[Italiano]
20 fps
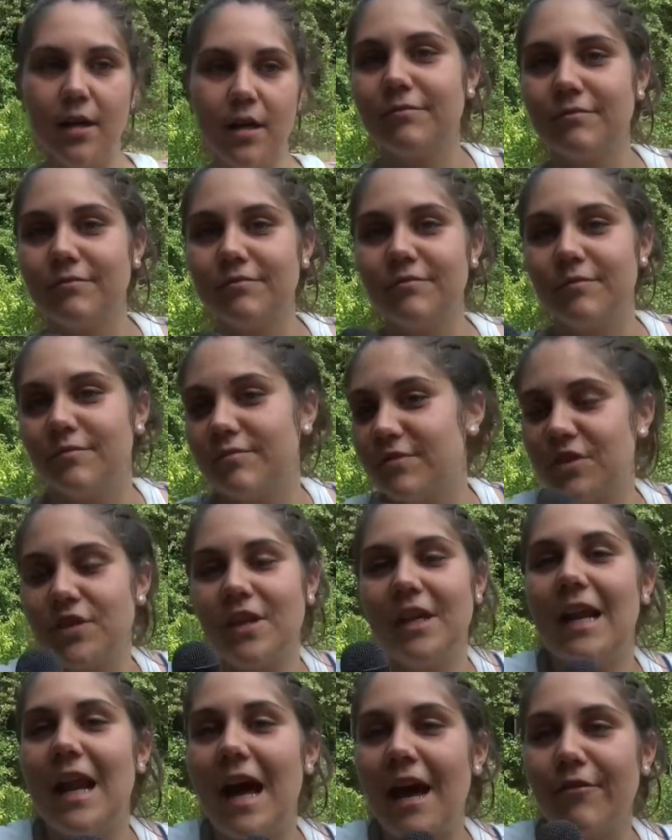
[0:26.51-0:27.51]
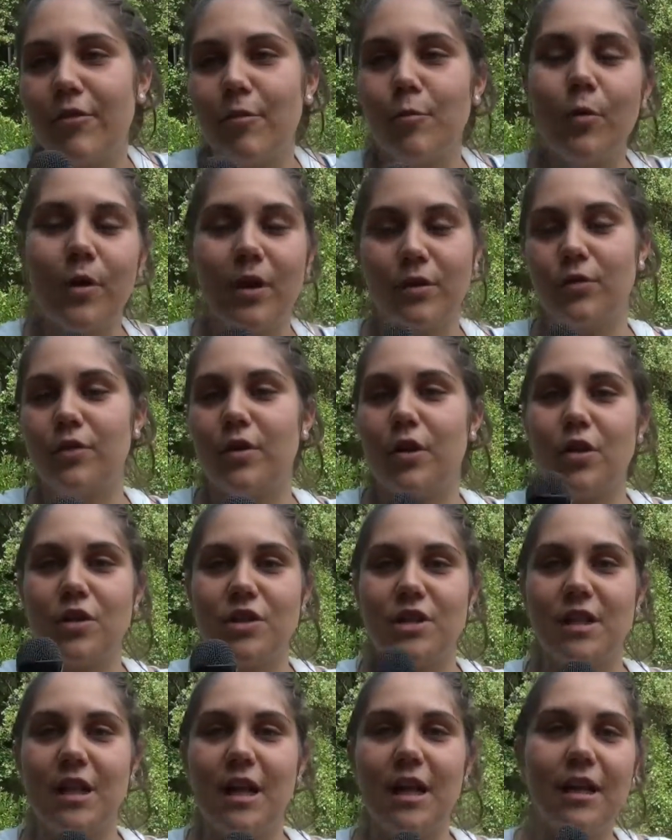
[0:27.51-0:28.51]
mm, still life, comunque tutte
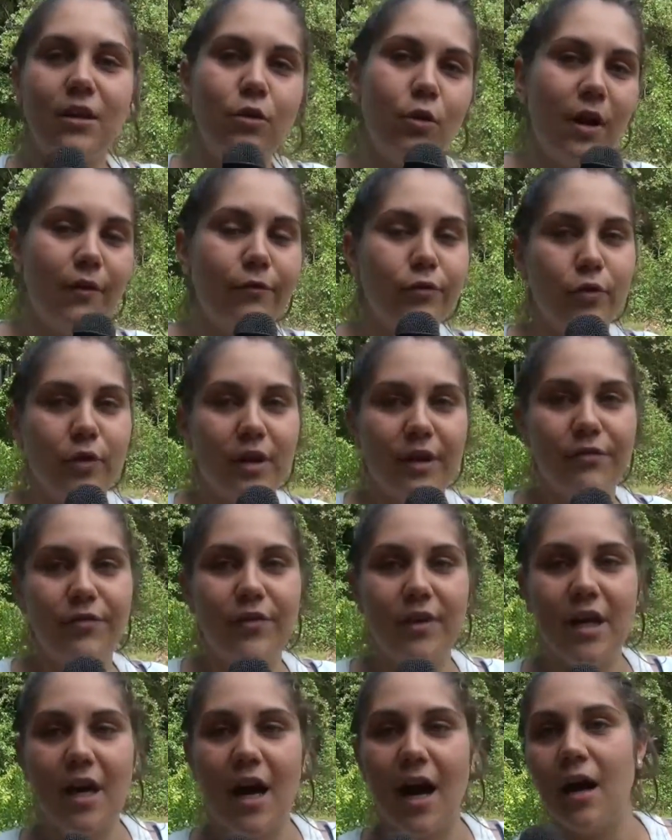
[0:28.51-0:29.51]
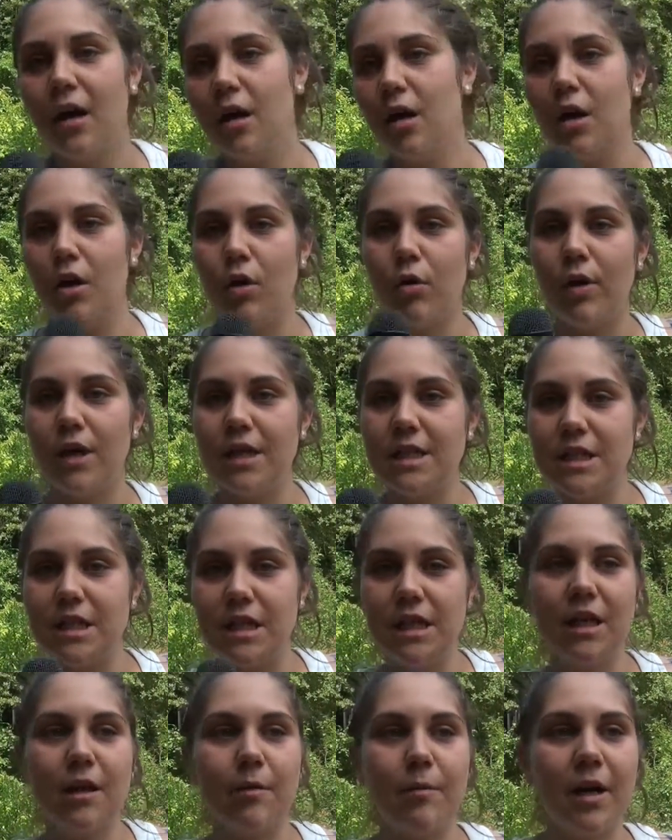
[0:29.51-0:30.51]
cose inerenti alla fotografia o al
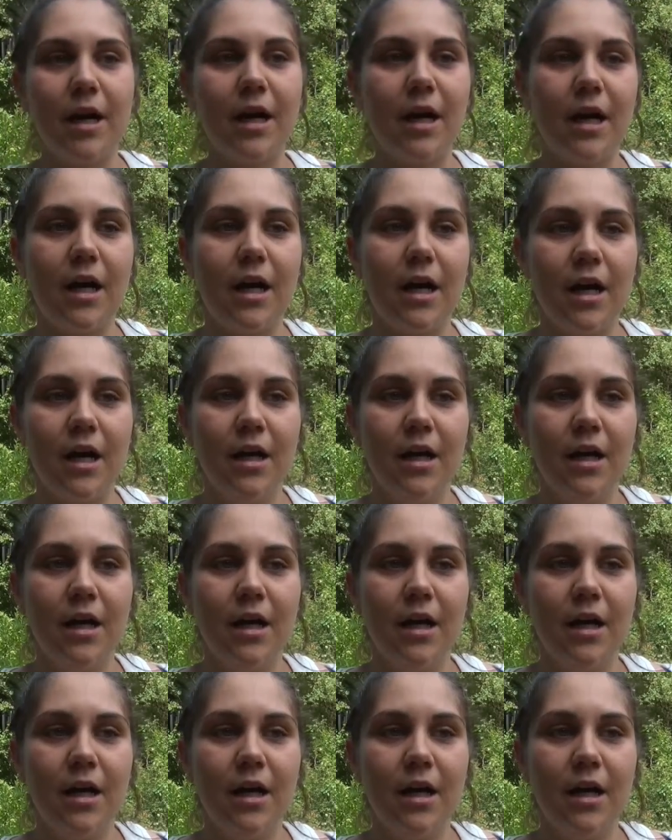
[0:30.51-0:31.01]
cinema.